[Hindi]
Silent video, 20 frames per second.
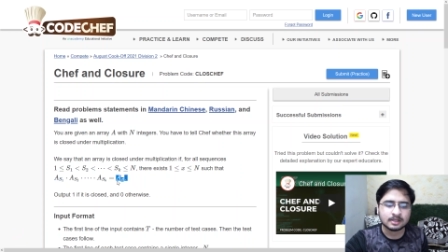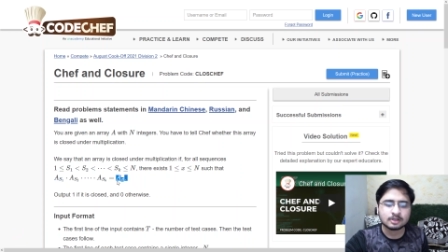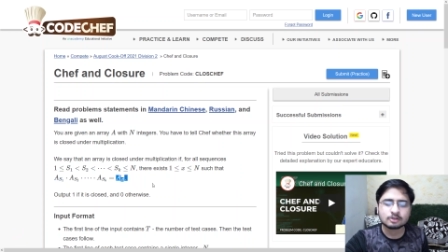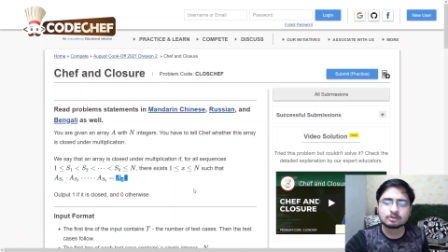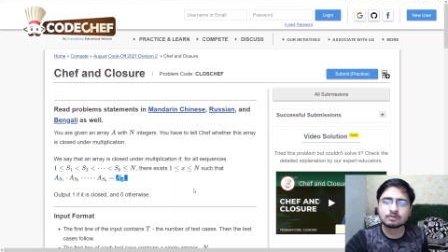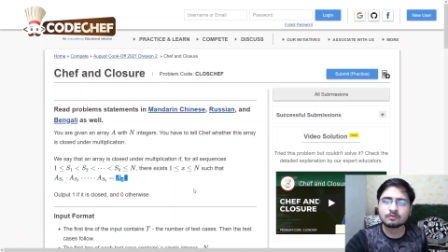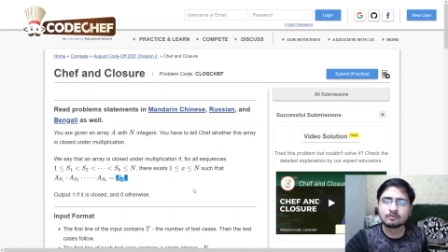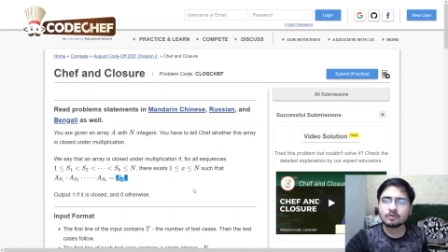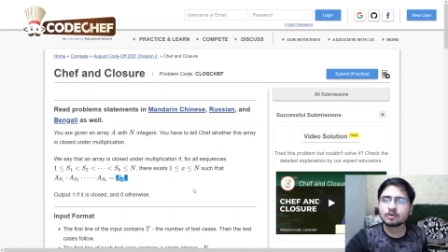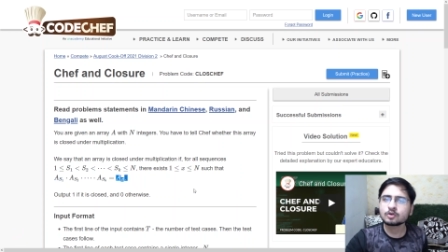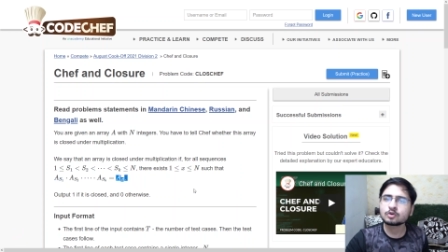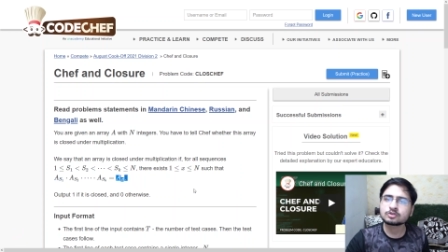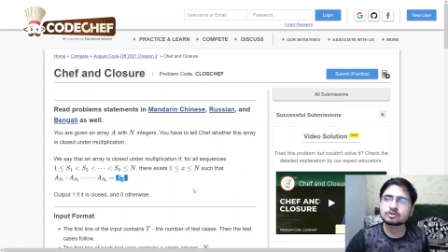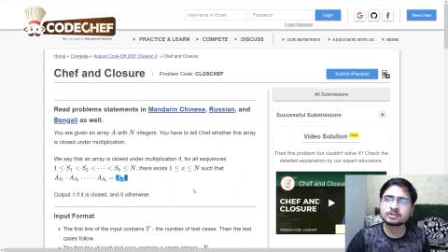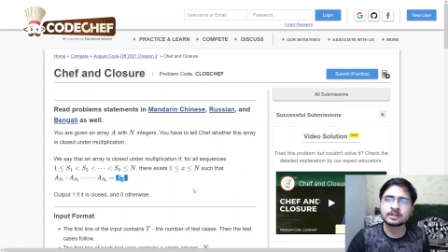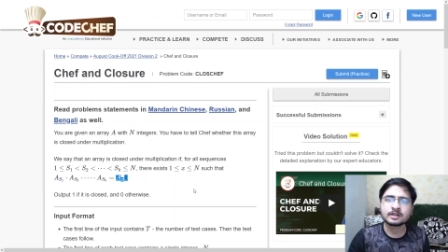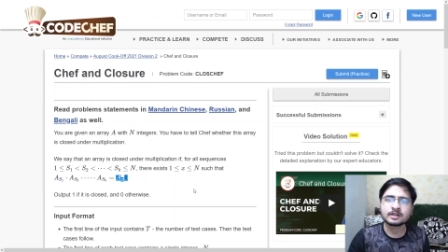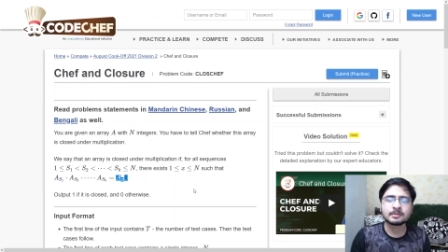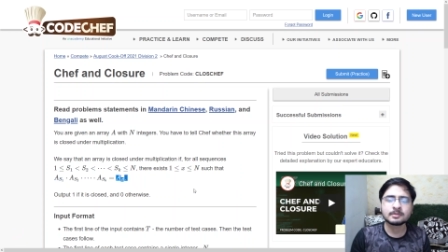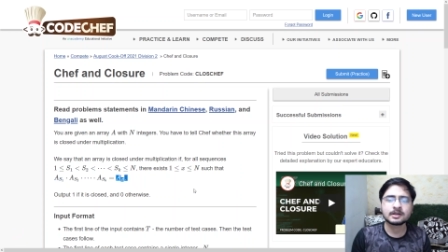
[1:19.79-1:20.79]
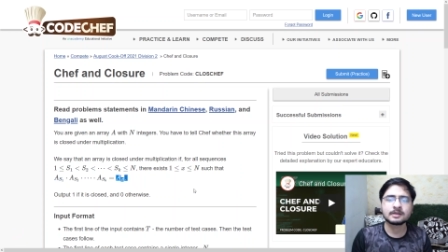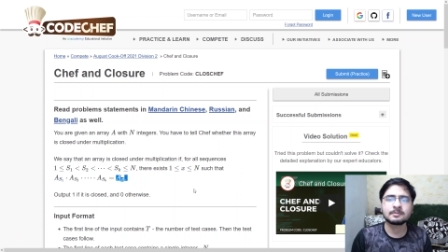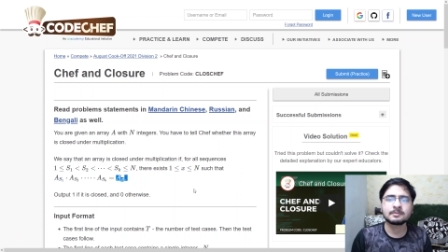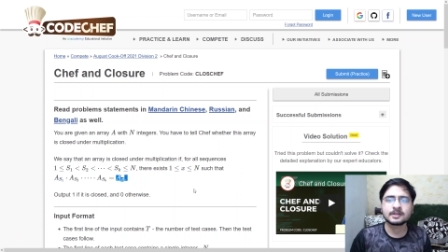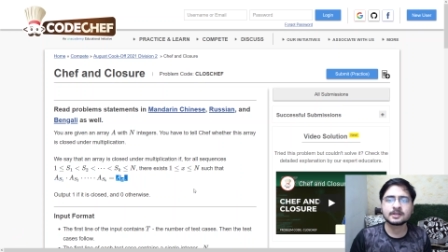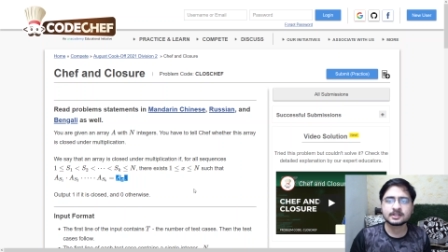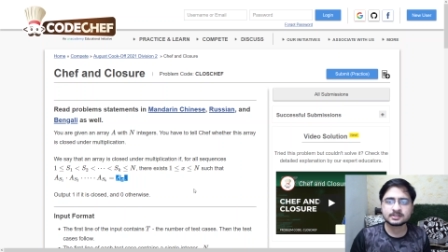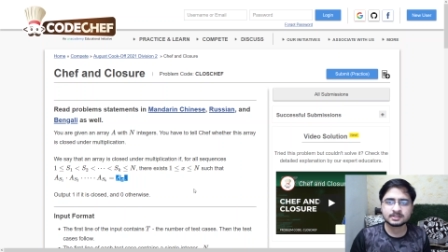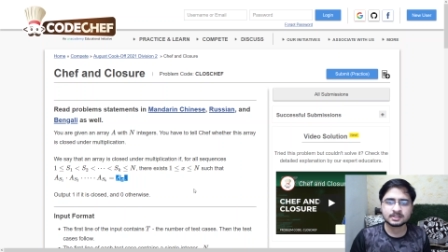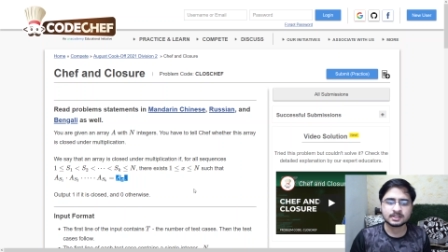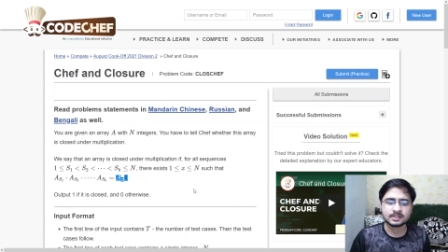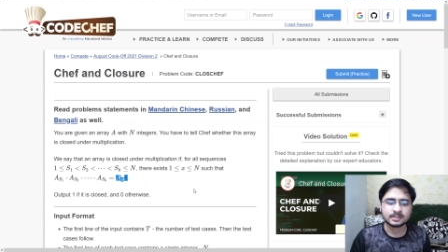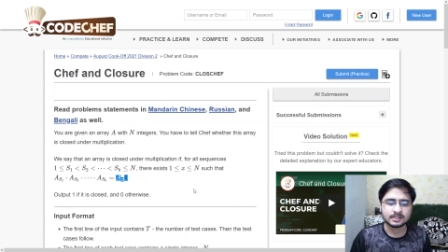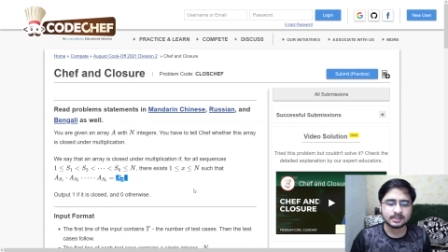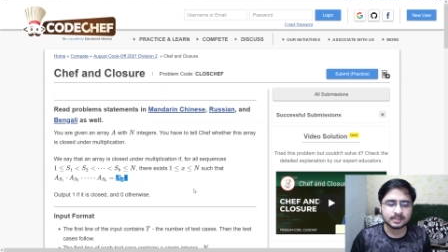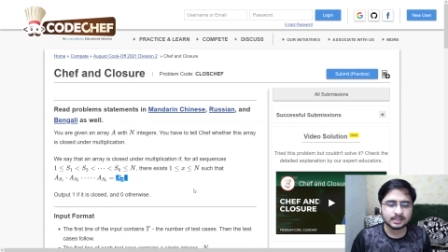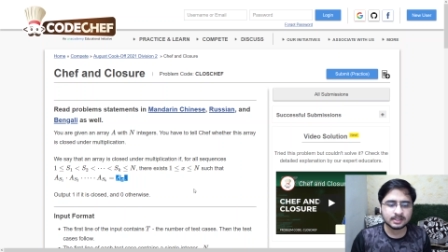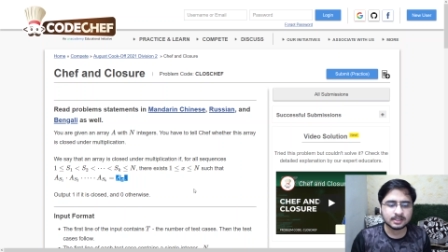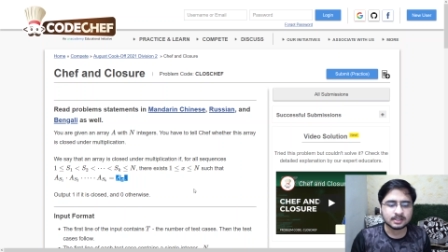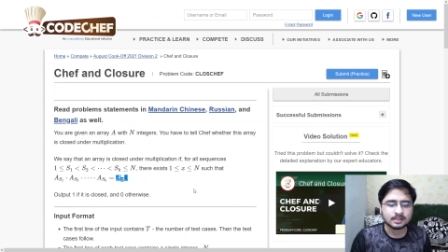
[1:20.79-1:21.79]
तो वो क्लोज अंडर मल्टीप्लीकेशन है
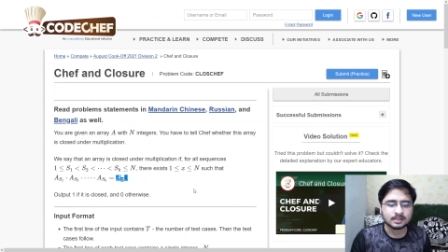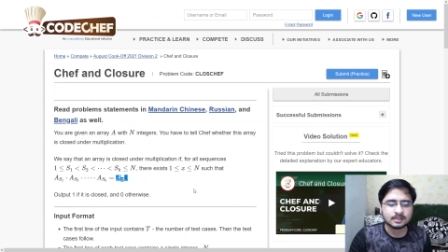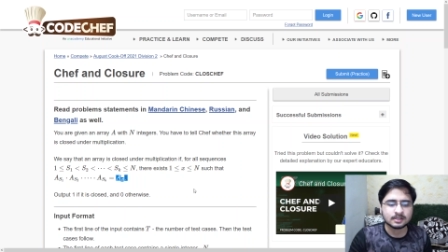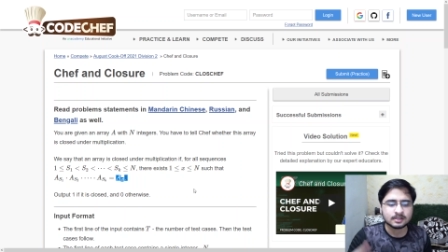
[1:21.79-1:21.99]
ठीक है